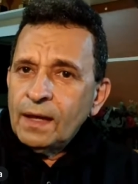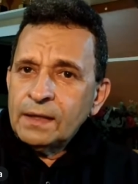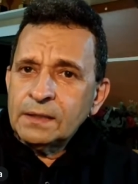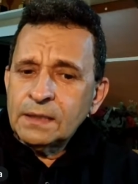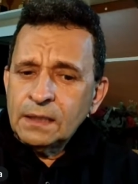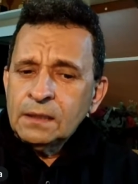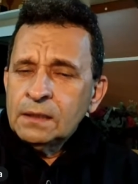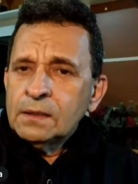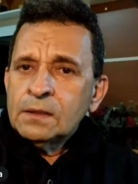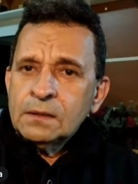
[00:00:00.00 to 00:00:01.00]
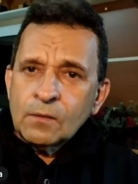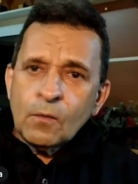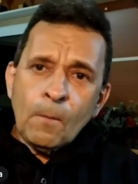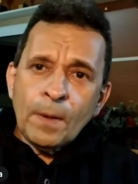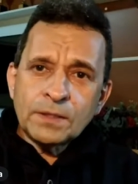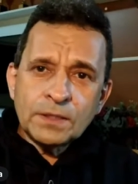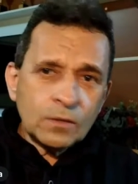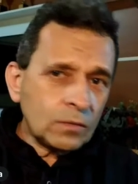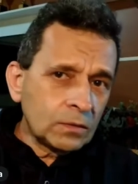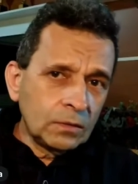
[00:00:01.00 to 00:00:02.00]
ainda
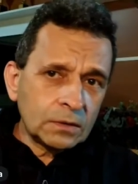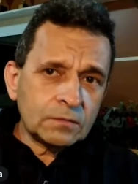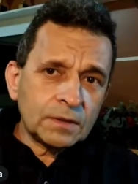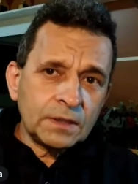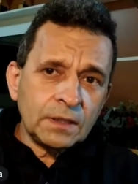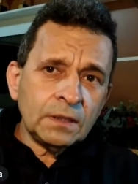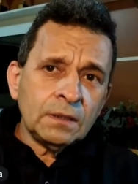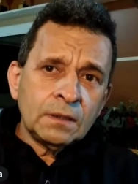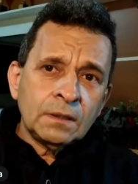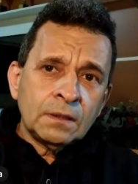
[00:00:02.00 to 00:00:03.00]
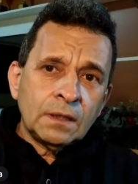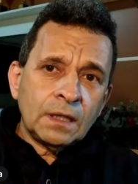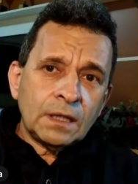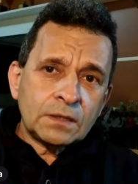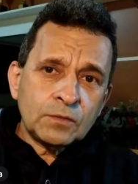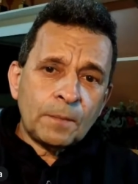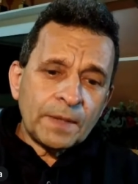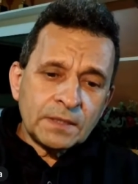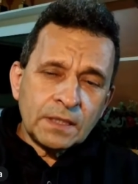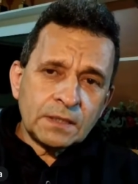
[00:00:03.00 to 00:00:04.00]
compartilha conosco aqui a sua
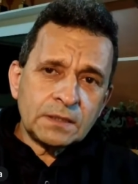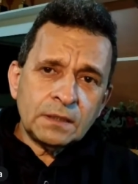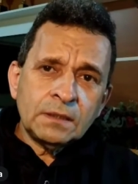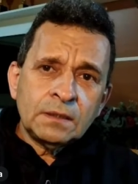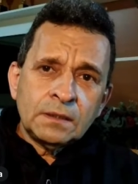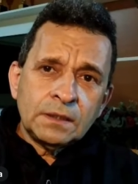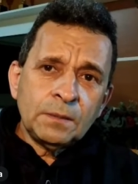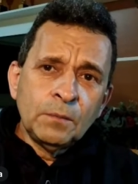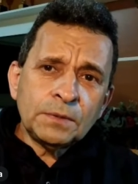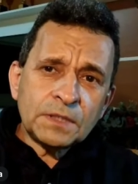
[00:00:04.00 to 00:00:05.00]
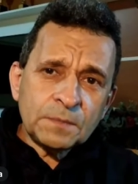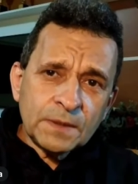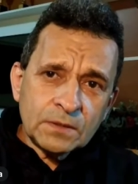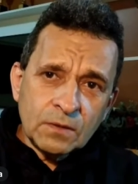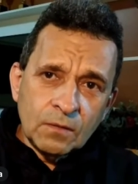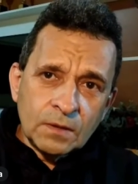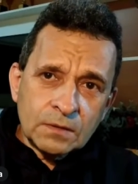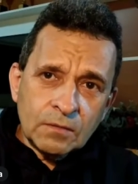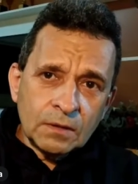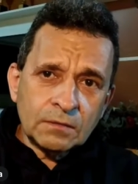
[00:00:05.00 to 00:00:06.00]
presença. E muitas
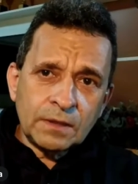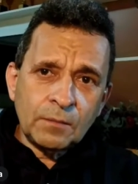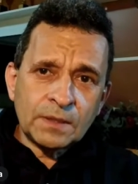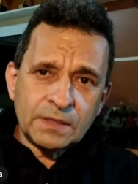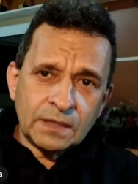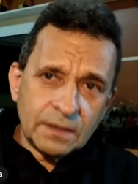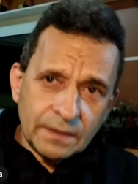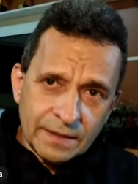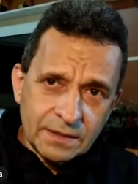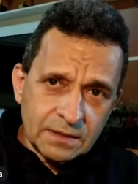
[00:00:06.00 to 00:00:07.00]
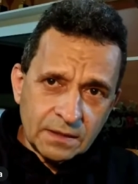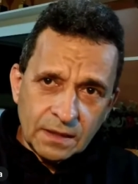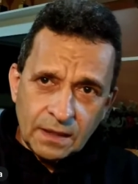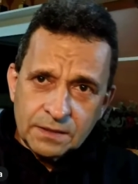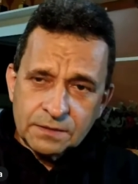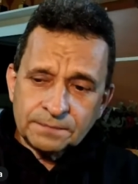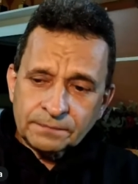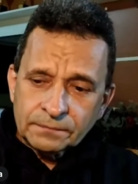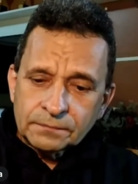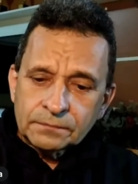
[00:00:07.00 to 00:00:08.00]
pessoas, quando tem uma certa necessidade,
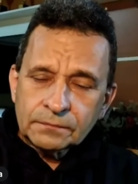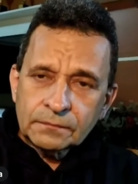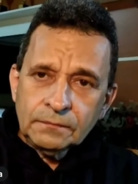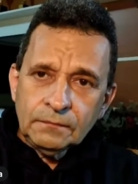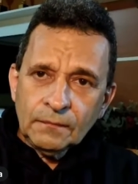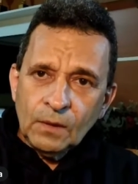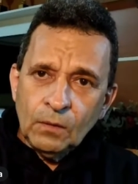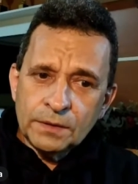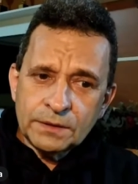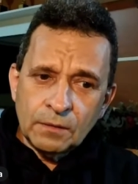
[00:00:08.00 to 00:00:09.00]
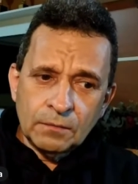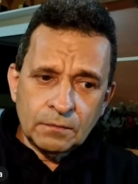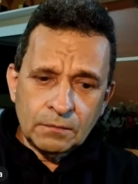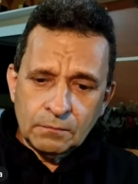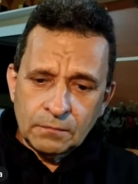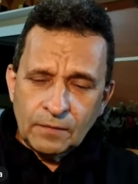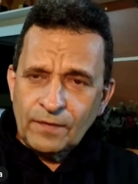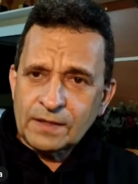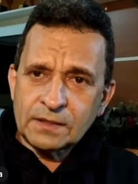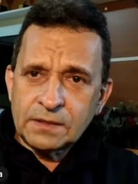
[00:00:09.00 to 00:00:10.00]
ou estão
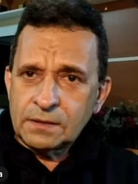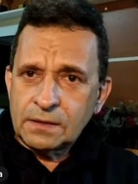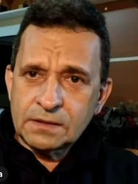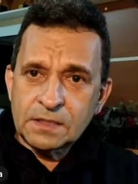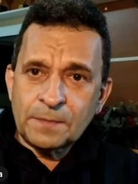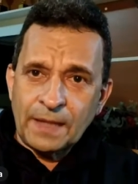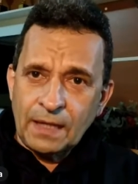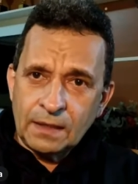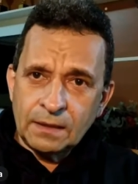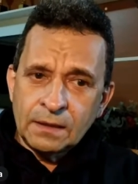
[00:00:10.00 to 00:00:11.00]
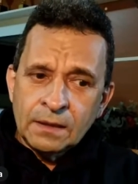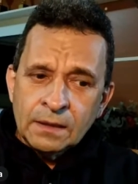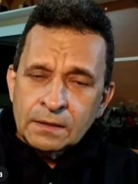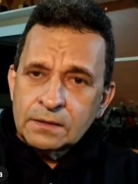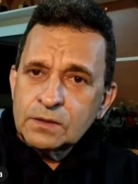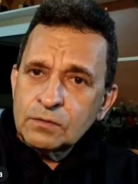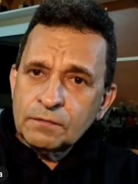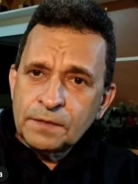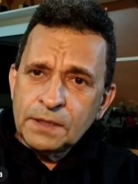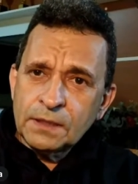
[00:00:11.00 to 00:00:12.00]
numa fase assim desesperada de
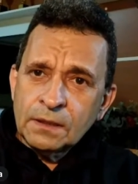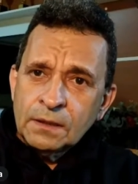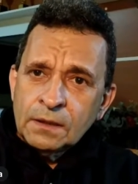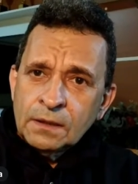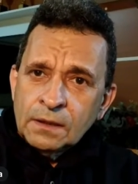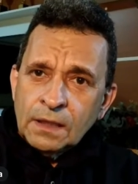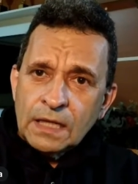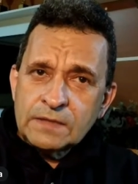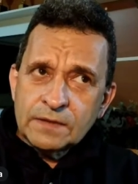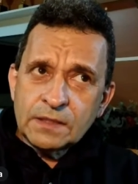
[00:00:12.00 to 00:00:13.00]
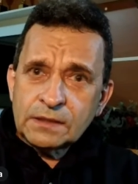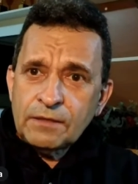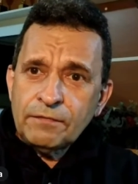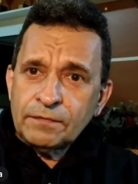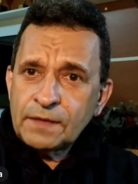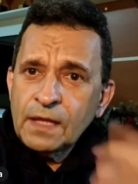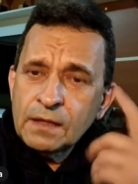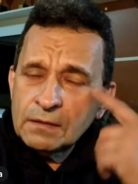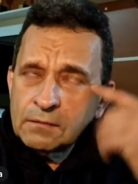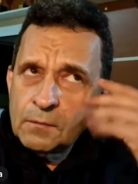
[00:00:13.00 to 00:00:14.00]
sua vida, às vezes até
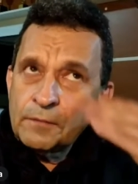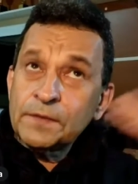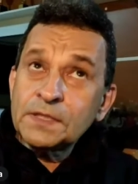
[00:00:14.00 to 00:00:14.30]
tem uma